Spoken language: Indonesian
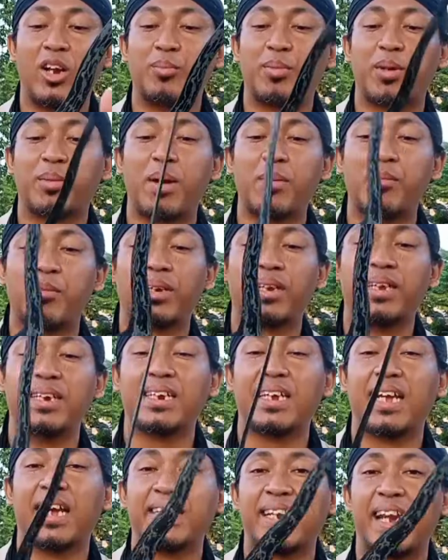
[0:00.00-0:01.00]
kalau berpamor
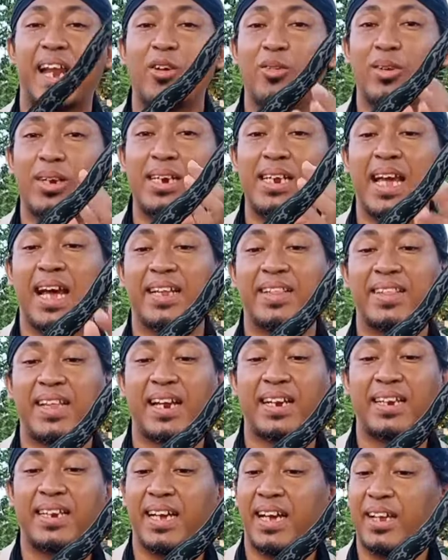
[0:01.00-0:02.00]
gini nggak terlalu
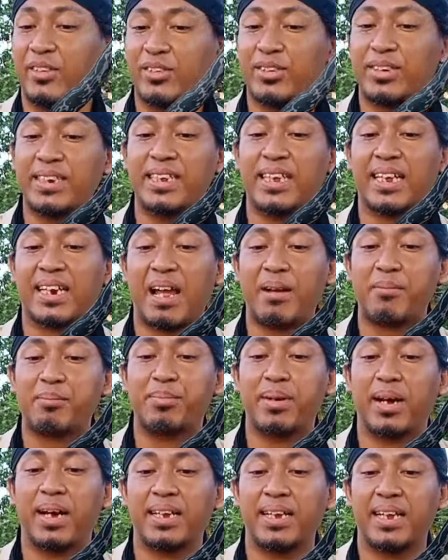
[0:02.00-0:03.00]
kelihatan ya harus diraba